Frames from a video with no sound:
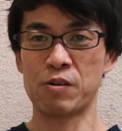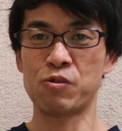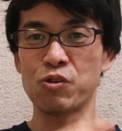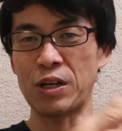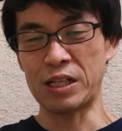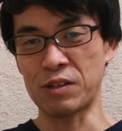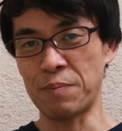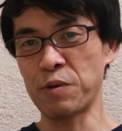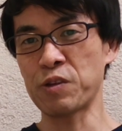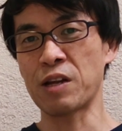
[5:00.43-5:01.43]
クやつは
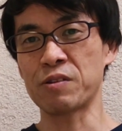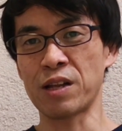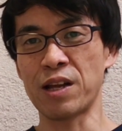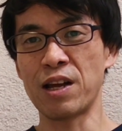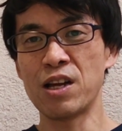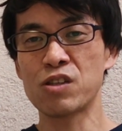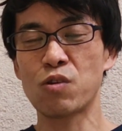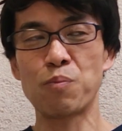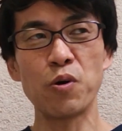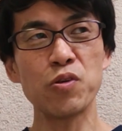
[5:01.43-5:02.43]
ポイントあるんで、
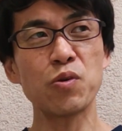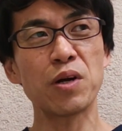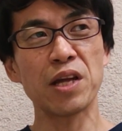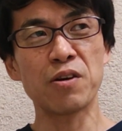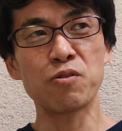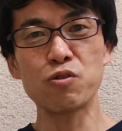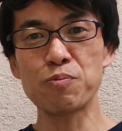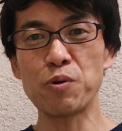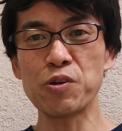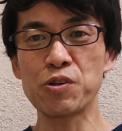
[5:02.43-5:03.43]
そのポイントがね、
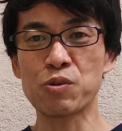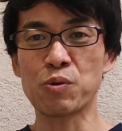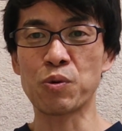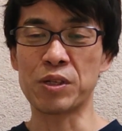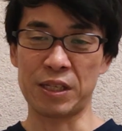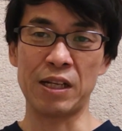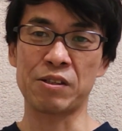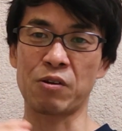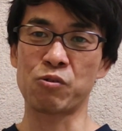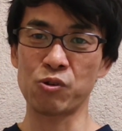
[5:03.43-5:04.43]
クルーポイントなん
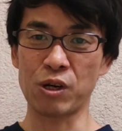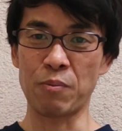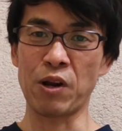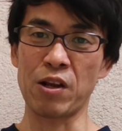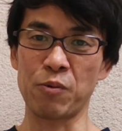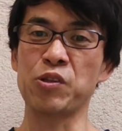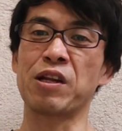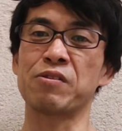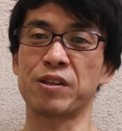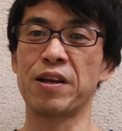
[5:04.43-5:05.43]
ですよ。クルーがもらえる
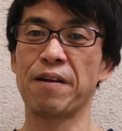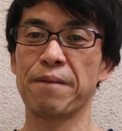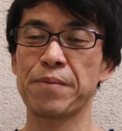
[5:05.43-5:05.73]
ポイントなんですね。